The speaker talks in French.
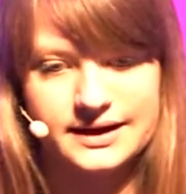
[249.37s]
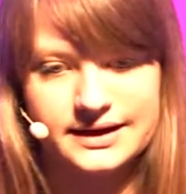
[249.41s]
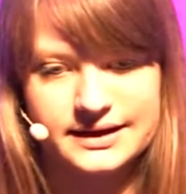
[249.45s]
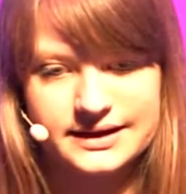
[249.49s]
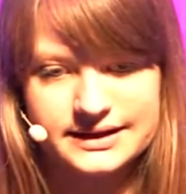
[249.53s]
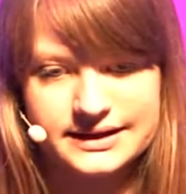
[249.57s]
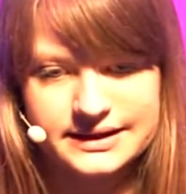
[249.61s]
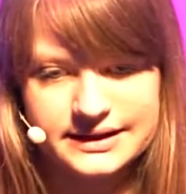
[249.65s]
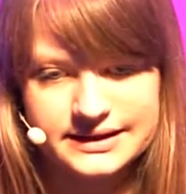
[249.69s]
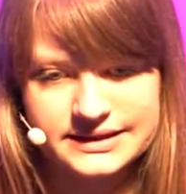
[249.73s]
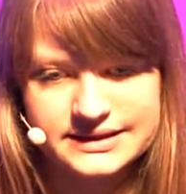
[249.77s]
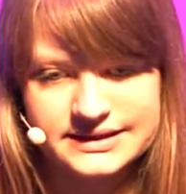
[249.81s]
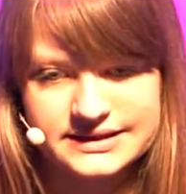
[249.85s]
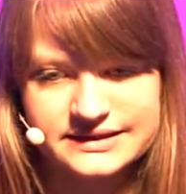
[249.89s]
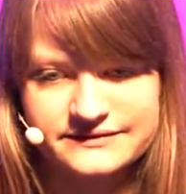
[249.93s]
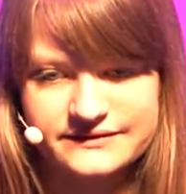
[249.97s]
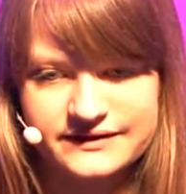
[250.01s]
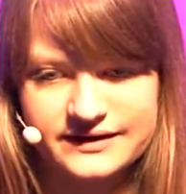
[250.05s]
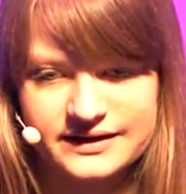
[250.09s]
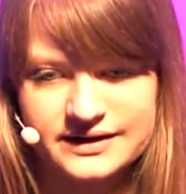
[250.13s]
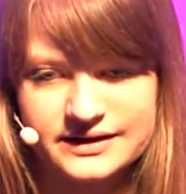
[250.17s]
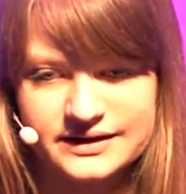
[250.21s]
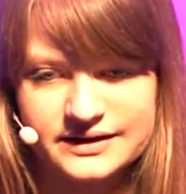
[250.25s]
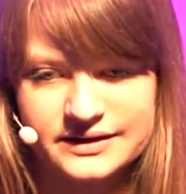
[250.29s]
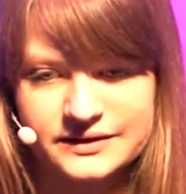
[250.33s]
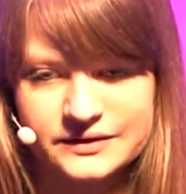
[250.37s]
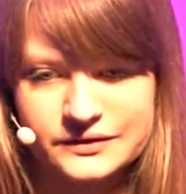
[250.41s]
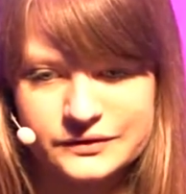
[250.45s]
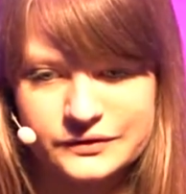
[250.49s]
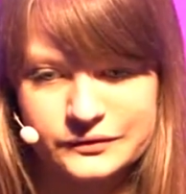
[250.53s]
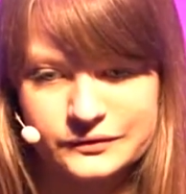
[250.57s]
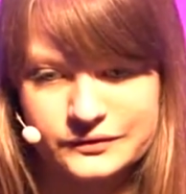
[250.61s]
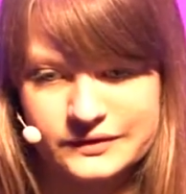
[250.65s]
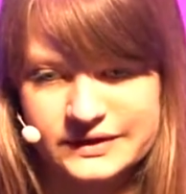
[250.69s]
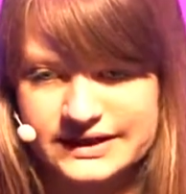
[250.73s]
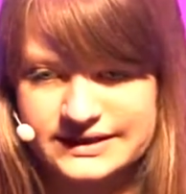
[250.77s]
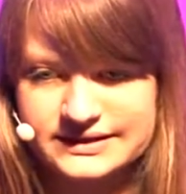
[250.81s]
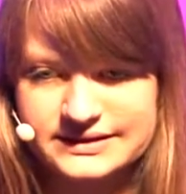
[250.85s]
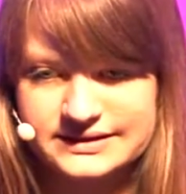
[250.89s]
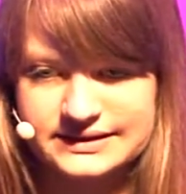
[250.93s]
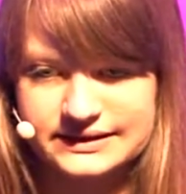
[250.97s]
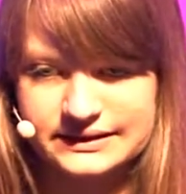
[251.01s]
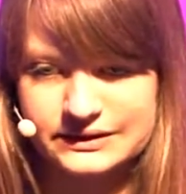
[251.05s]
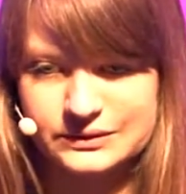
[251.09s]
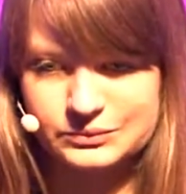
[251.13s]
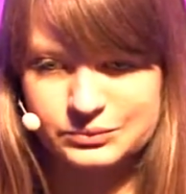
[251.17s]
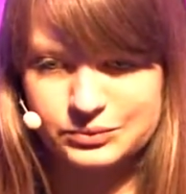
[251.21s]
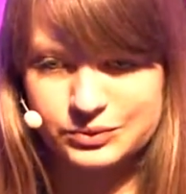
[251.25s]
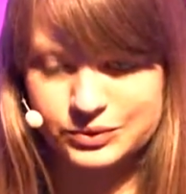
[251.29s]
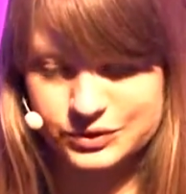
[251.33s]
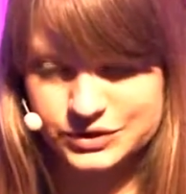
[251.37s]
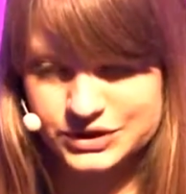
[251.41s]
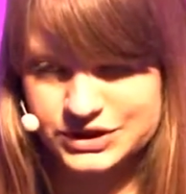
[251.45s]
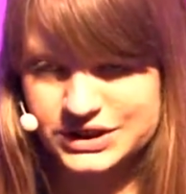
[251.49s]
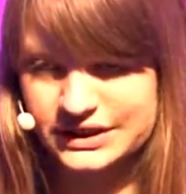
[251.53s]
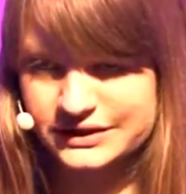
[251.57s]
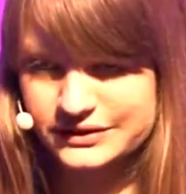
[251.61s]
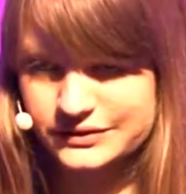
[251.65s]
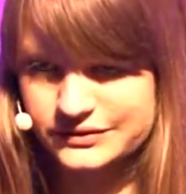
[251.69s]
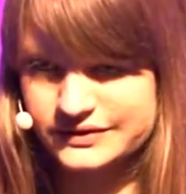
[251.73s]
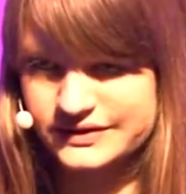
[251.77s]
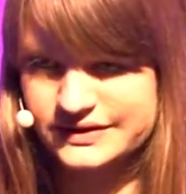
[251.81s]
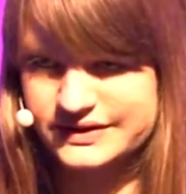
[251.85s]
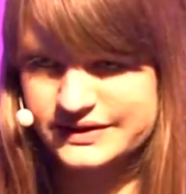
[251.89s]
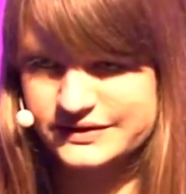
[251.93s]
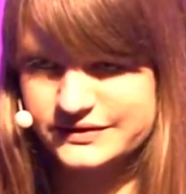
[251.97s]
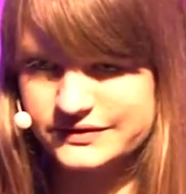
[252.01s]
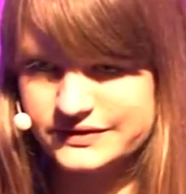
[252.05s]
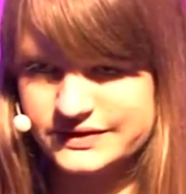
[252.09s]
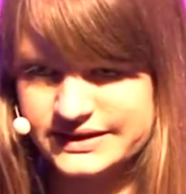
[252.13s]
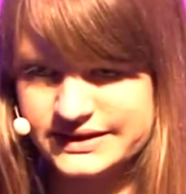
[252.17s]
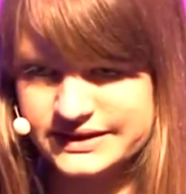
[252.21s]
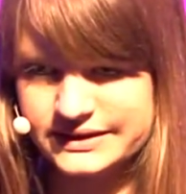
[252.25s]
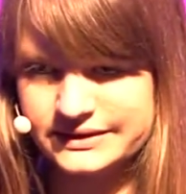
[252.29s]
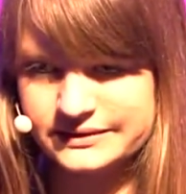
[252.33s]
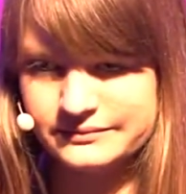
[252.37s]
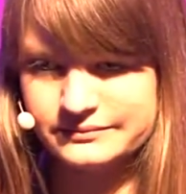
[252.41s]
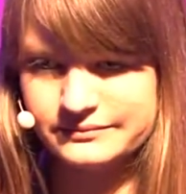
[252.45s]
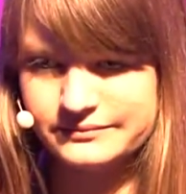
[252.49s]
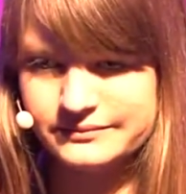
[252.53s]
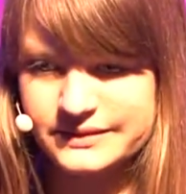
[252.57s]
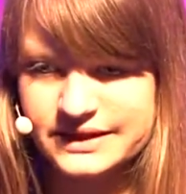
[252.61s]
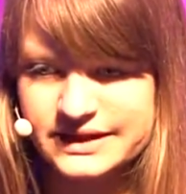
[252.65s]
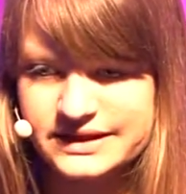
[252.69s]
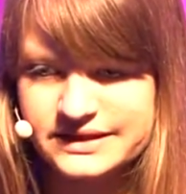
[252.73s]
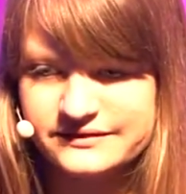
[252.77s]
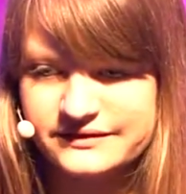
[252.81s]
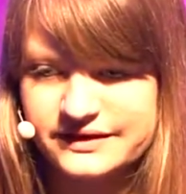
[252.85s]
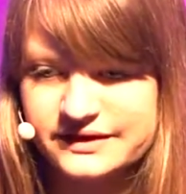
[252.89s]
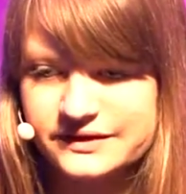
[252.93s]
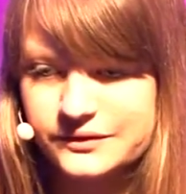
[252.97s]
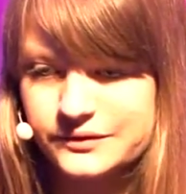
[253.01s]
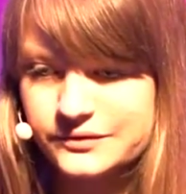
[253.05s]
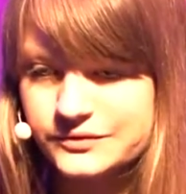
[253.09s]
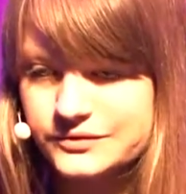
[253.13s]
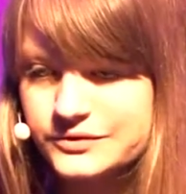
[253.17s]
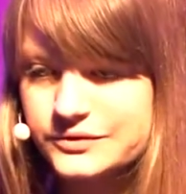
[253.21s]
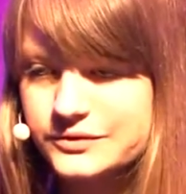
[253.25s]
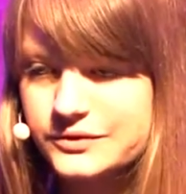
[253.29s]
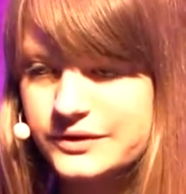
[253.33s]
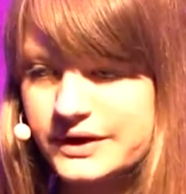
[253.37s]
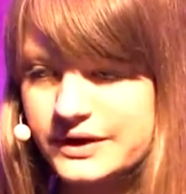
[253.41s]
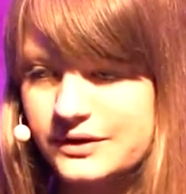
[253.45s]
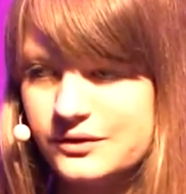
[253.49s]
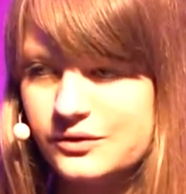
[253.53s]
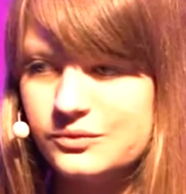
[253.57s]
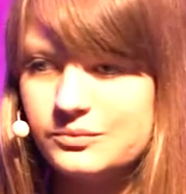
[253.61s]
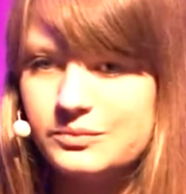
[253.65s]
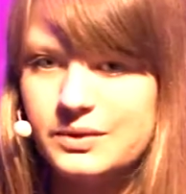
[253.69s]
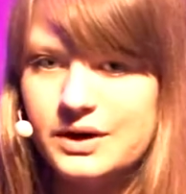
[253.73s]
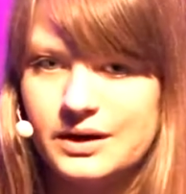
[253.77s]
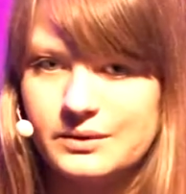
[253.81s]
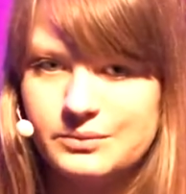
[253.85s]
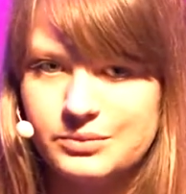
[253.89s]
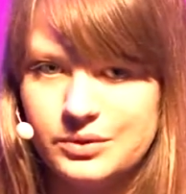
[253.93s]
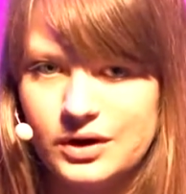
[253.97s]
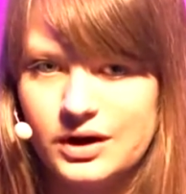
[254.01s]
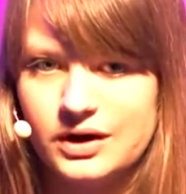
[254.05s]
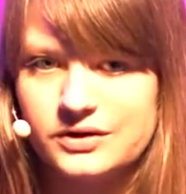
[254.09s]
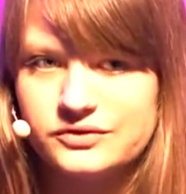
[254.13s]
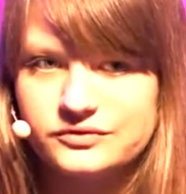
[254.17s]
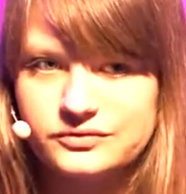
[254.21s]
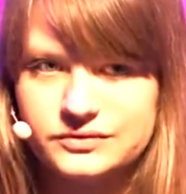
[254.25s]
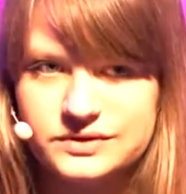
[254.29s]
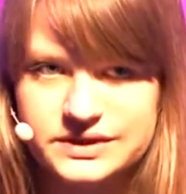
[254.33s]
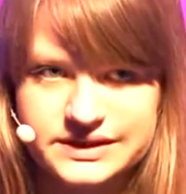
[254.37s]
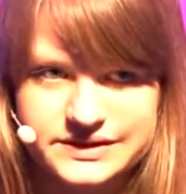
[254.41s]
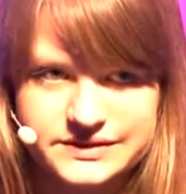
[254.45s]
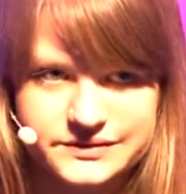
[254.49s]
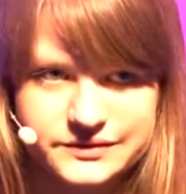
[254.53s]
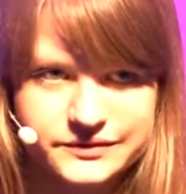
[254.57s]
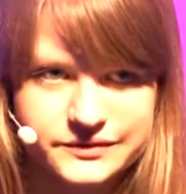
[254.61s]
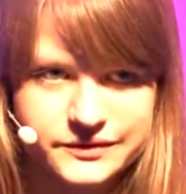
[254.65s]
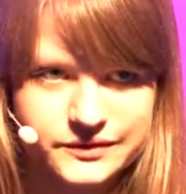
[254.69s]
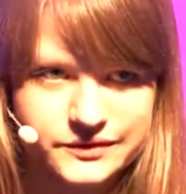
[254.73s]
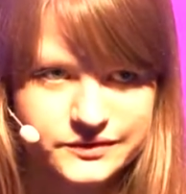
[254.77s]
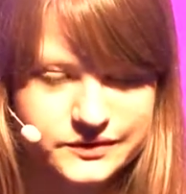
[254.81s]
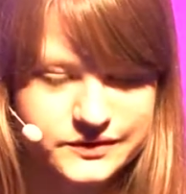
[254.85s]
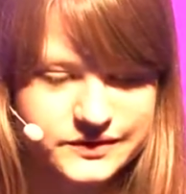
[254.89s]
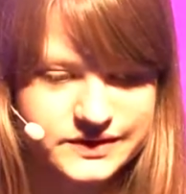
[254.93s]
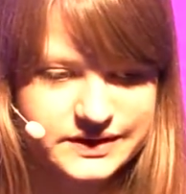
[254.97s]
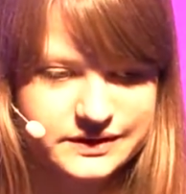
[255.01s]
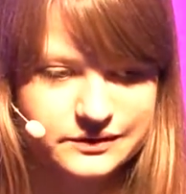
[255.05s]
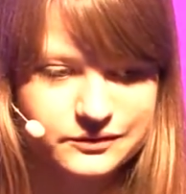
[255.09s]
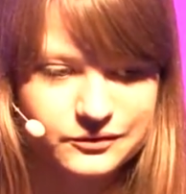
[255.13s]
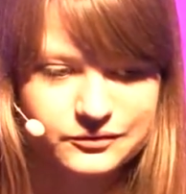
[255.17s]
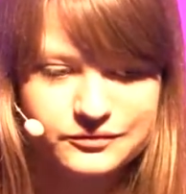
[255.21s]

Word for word: et qui va donc être pour chacune des données, mais qui va être rendue cohérente par rapport à toutes les autres données.